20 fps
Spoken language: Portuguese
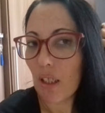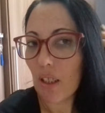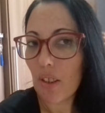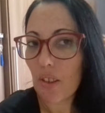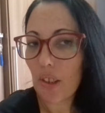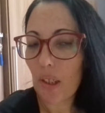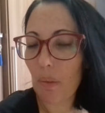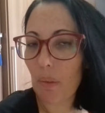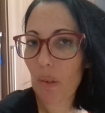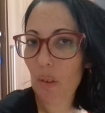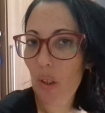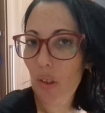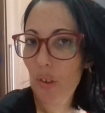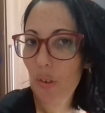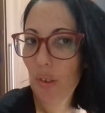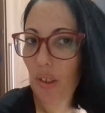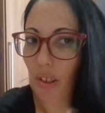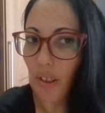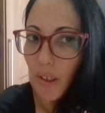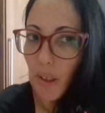Sempre gosto de
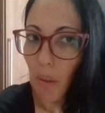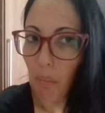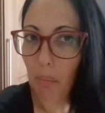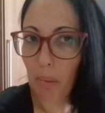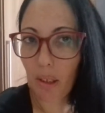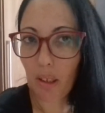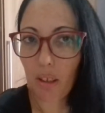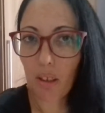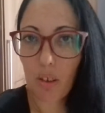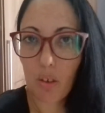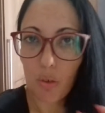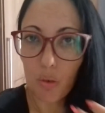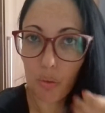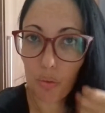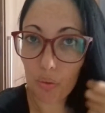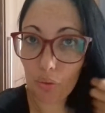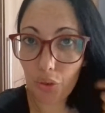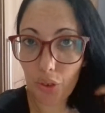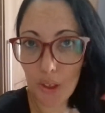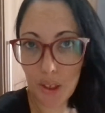fazer chapinha
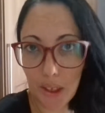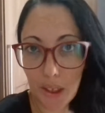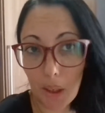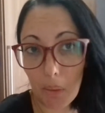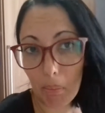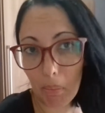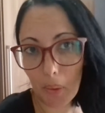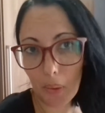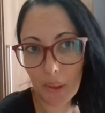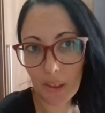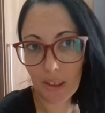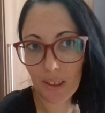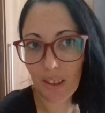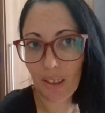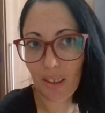um dia depois.